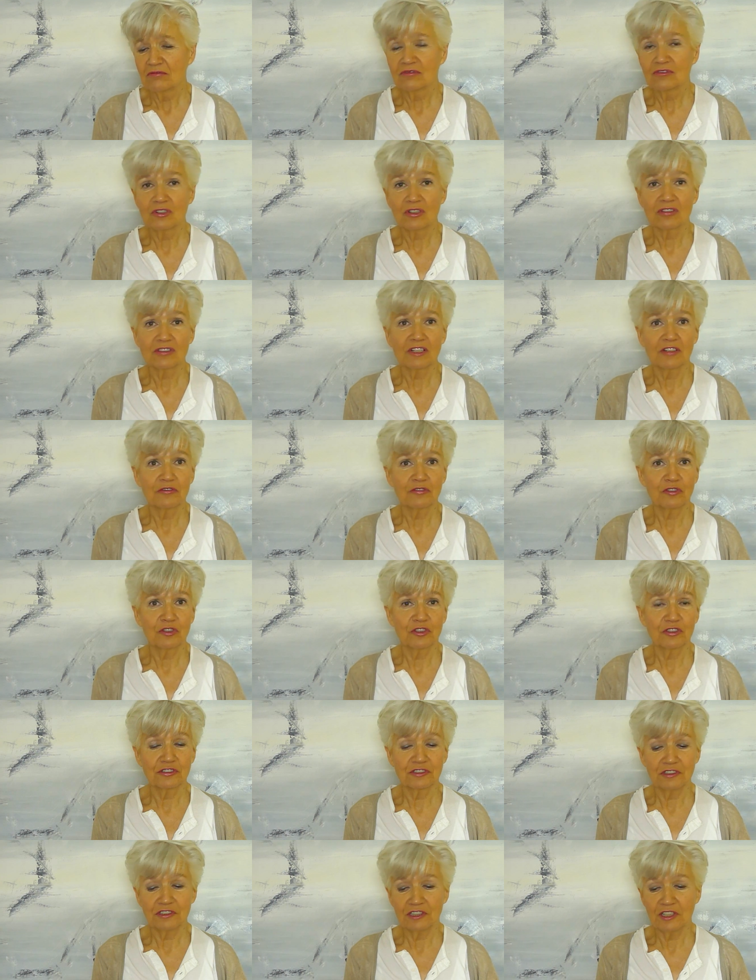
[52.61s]
Doch dann
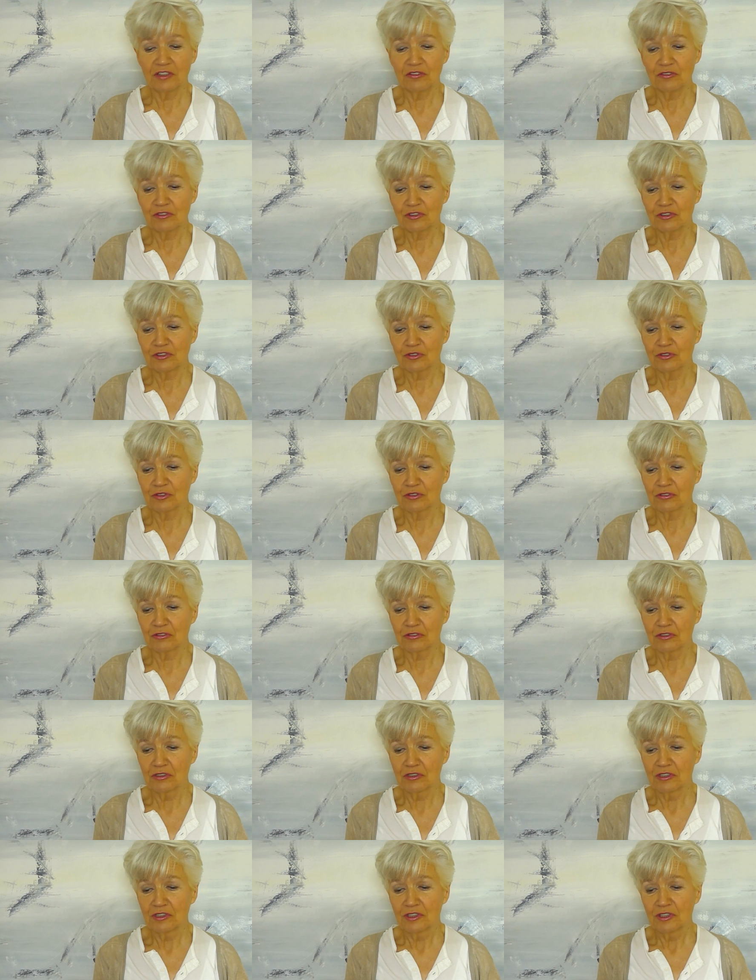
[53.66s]
folgte die Ernüchterung.
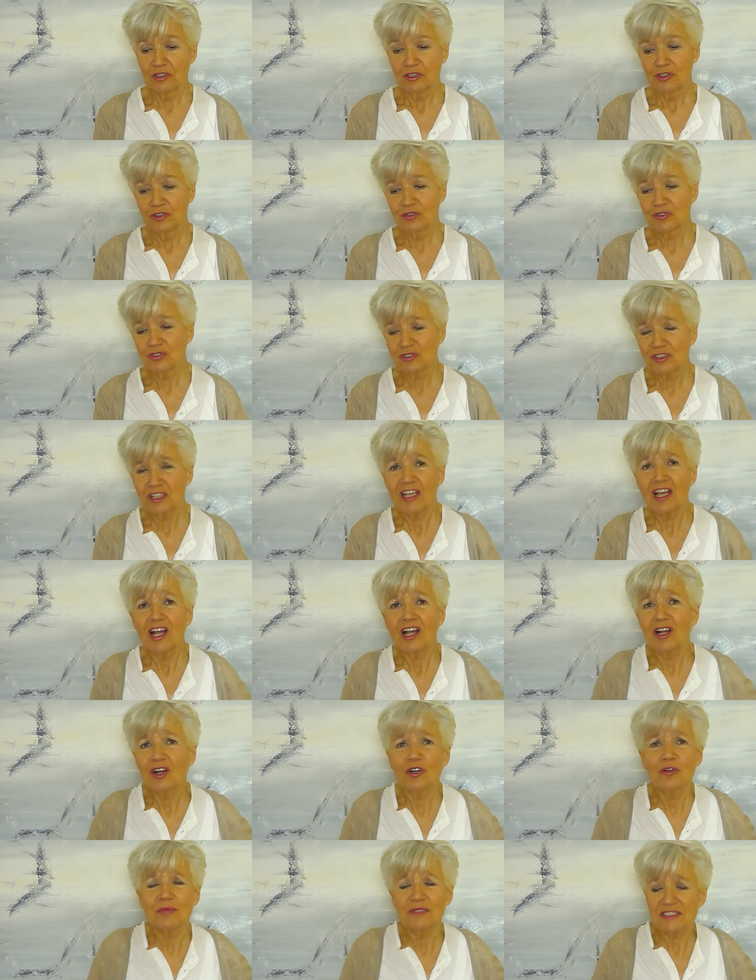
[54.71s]
So sehr
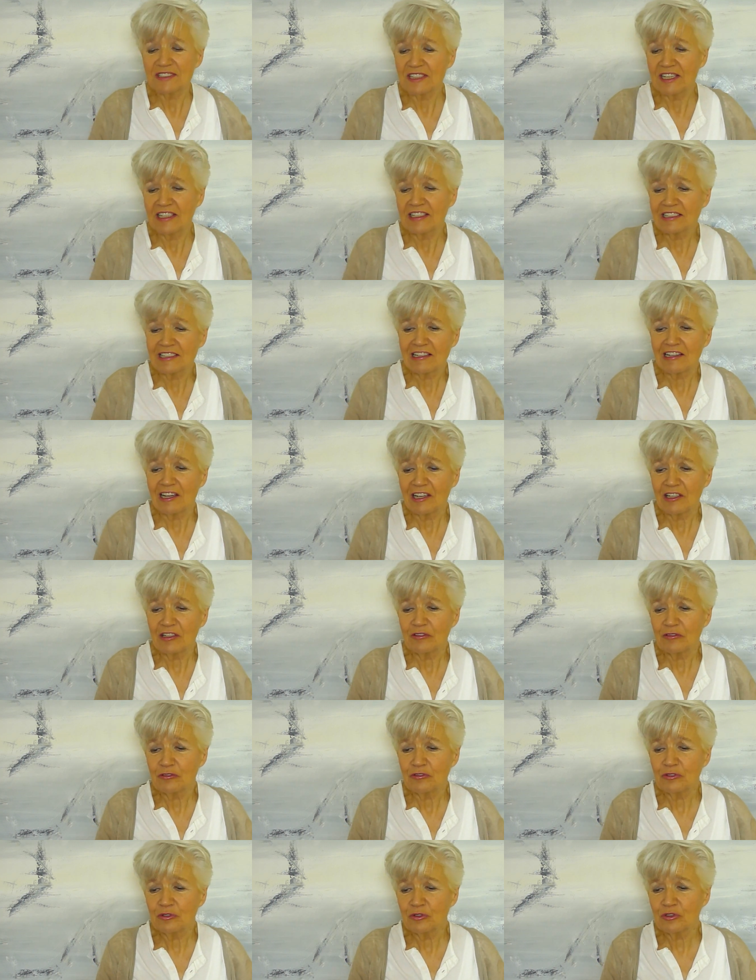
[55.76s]
er auch mit seinen kleinen
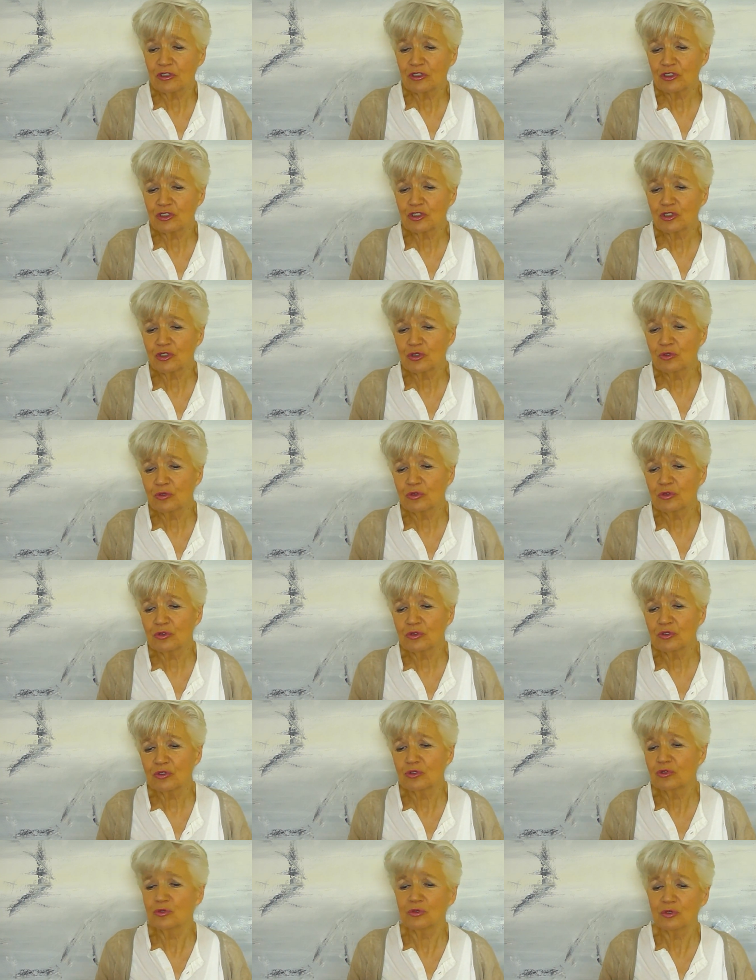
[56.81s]
Flügeln schlug
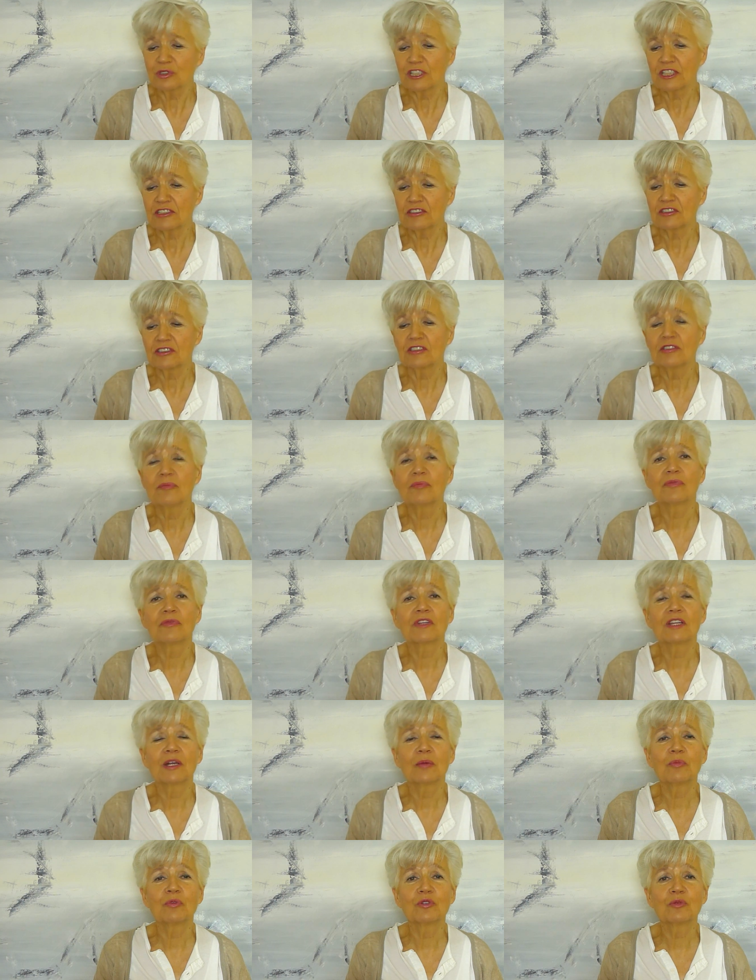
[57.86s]
und ruderte,
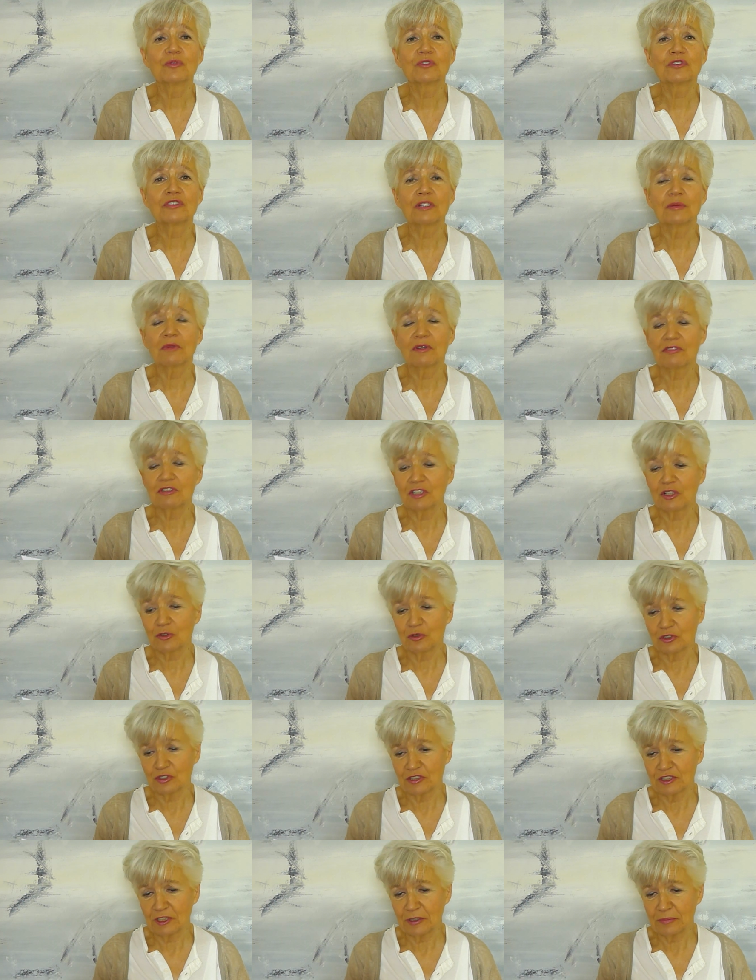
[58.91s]
er plumpste immer wieder
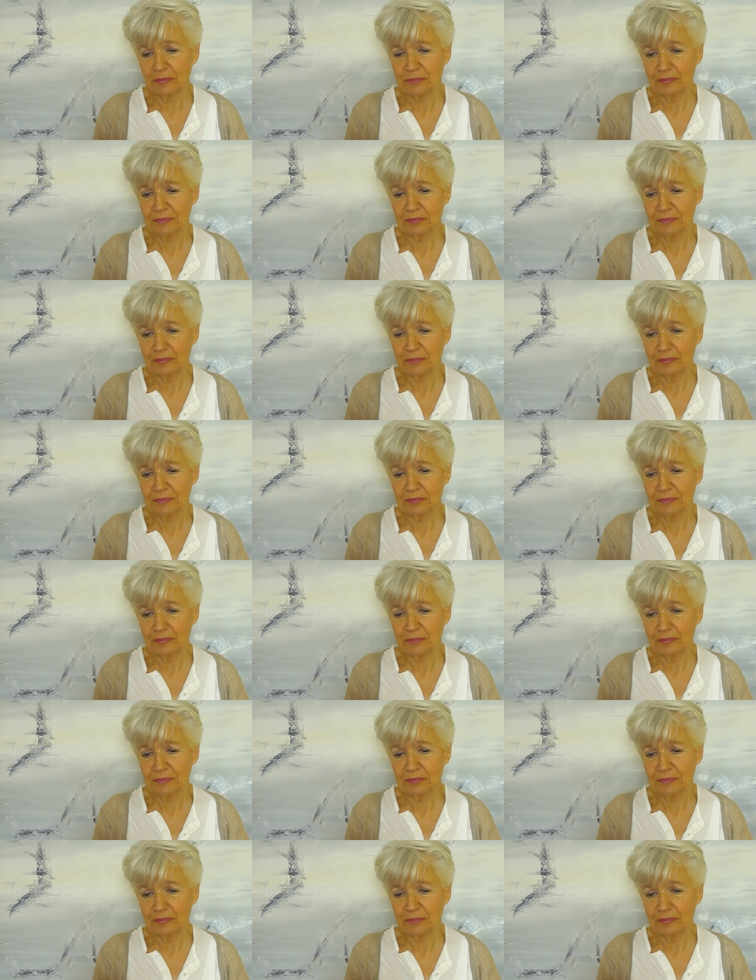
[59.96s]
runter.